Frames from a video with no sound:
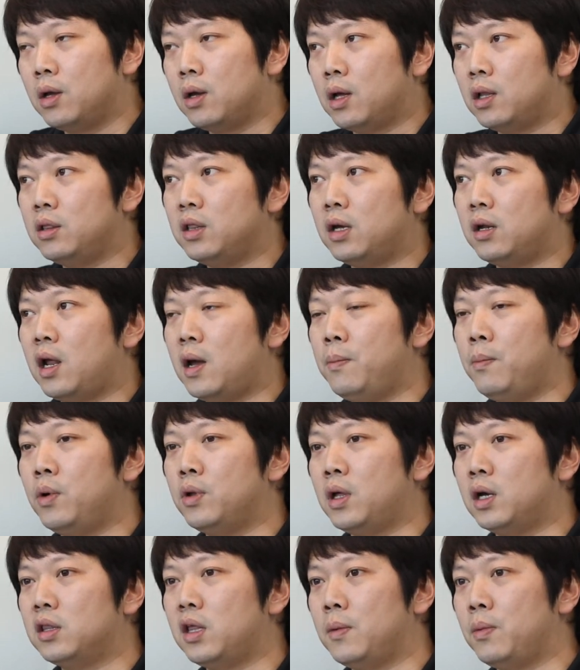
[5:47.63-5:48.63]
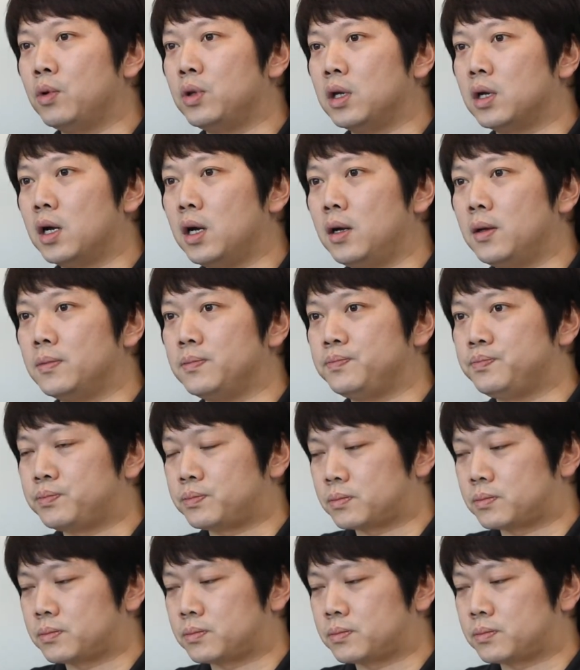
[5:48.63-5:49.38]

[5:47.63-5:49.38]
한 달에 한 번 하다 보니까